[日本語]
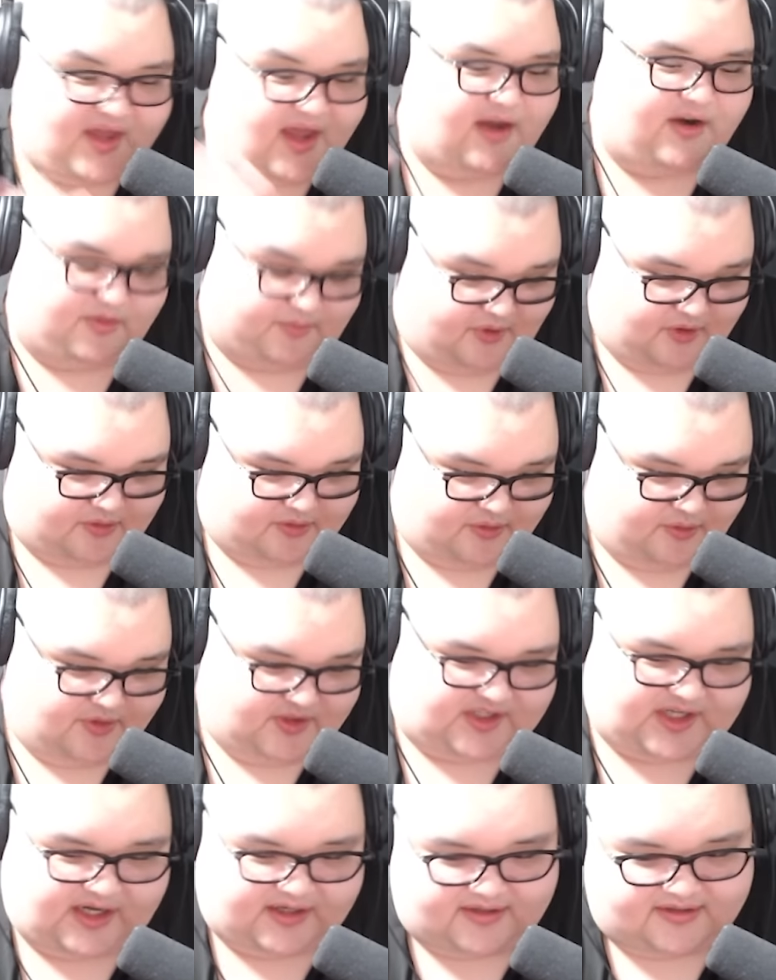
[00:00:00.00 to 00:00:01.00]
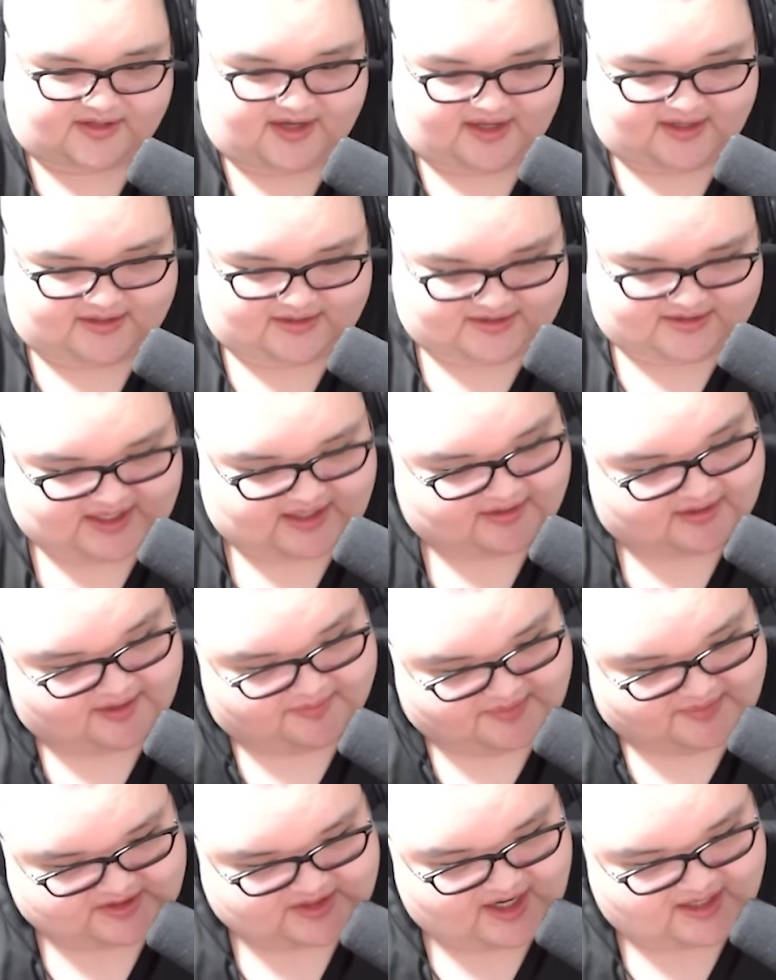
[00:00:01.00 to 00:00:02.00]
えるもん俺ザクレ
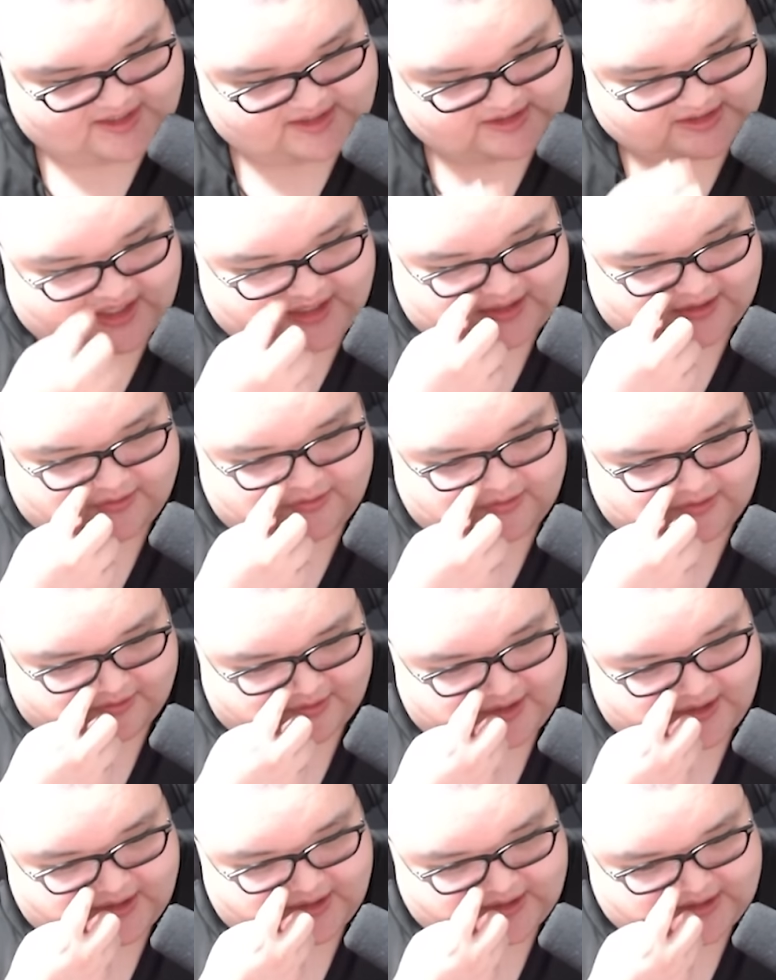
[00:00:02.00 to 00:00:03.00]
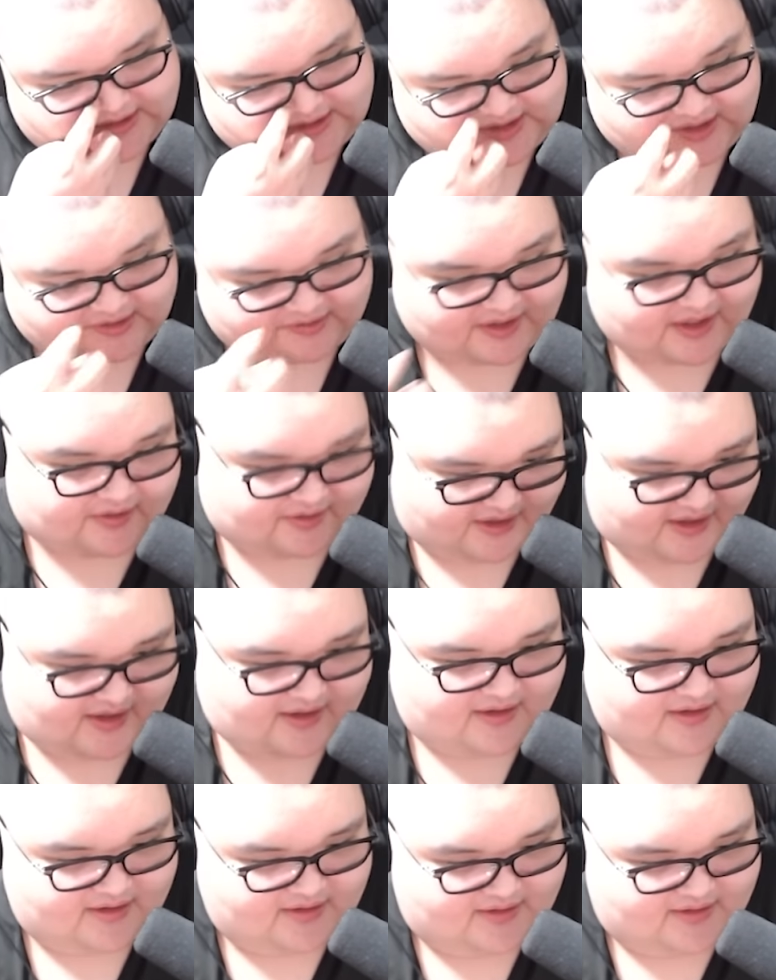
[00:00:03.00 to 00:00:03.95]
めっちゃ話しかけてくんのね来てくれんのね